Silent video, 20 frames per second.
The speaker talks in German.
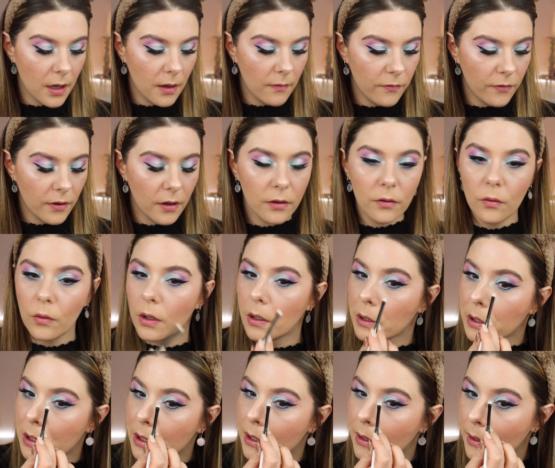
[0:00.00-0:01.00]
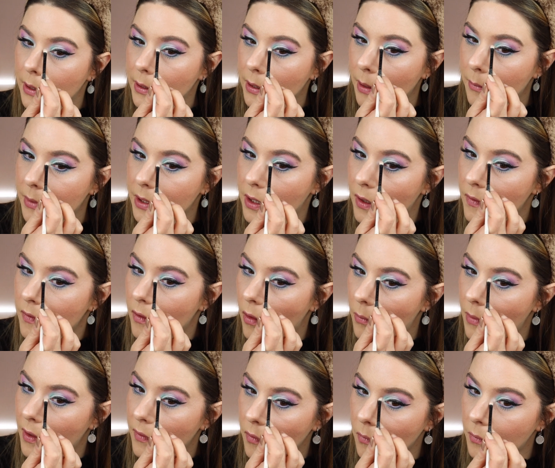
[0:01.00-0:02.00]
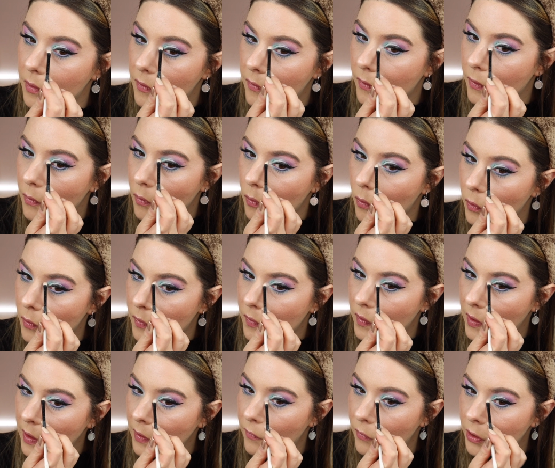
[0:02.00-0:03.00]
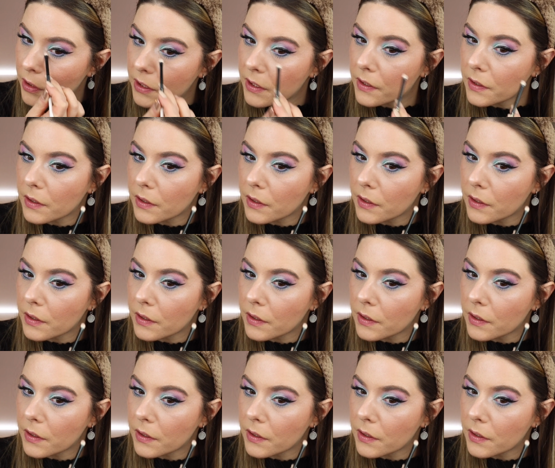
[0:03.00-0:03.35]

Einfach nur, damit das nochmal so ein bisschen rosé wird hier